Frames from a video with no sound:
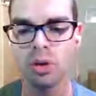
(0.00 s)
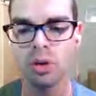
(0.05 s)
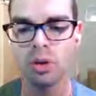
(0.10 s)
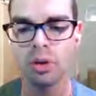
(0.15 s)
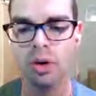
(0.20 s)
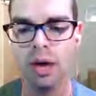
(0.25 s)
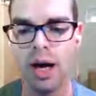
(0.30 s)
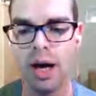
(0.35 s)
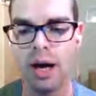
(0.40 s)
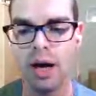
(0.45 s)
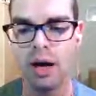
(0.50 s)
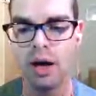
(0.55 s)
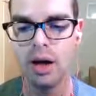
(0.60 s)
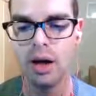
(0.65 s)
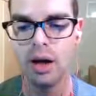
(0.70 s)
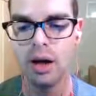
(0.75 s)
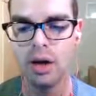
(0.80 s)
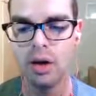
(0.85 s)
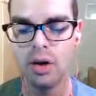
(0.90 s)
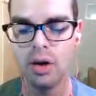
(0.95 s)
quello là.
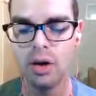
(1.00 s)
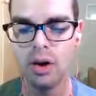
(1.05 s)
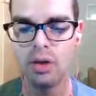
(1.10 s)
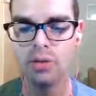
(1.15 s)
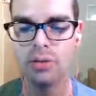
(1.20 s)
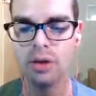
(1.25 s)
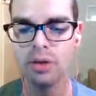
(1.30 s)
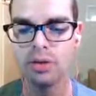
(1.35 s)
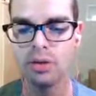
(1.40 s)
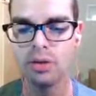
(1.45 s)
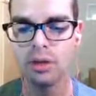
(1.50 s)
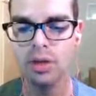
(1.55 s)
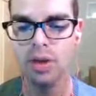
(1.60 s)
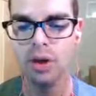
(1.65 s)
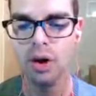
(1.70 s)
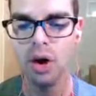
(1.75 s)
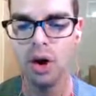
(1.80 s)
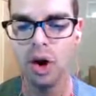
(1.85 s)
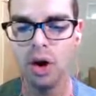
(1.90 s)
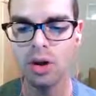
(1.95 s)
Oh mio
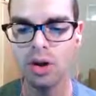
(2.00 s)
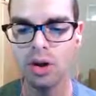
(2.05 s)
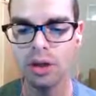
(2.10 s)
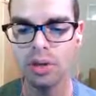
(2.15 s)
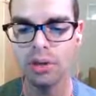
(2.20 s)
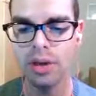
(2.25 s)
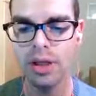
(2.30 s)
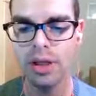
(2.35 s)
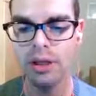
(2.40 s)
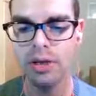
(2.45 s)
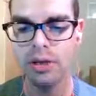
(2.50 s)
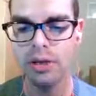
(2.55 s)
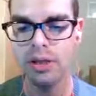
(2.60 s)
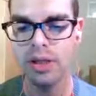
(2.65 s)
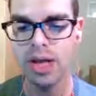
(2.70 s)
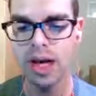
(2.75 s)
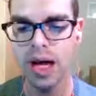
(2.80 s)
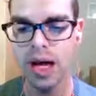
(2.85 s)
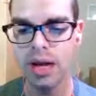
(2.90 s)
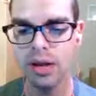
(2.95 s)
Dio, odio quelli con
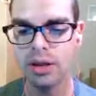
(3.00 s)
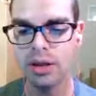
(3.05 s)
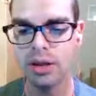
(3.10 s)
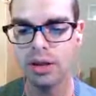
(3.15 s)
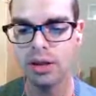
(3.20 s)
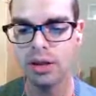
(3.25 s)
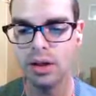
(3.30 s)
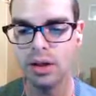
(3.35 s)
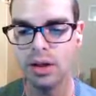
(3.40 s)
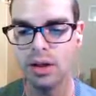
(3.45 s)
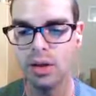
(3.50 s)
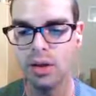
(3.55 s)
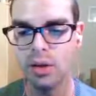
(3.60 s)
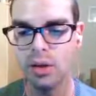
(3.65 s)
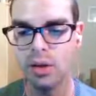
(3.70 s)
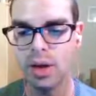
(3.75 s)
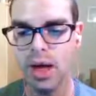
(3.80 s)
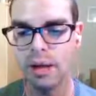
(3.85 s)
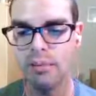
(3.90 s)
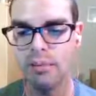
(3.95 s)
gli archi.
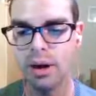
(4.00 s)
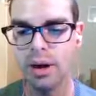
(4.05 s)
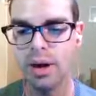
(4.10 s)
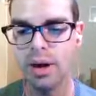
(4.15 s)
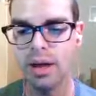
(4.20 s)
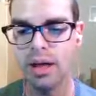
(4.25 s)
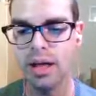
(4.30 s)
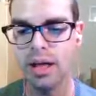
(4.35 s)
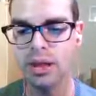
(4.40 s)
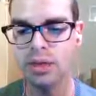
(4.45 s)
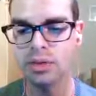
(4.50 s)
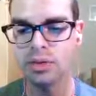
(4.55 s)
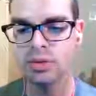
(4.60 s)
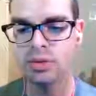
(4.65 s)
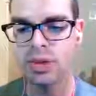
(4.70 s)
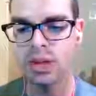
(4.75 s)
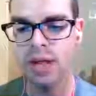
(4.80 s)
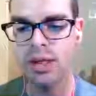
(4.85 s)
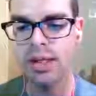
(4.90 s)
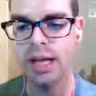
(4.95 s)
Ok, però anche
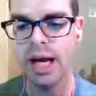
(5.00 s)
raggiungere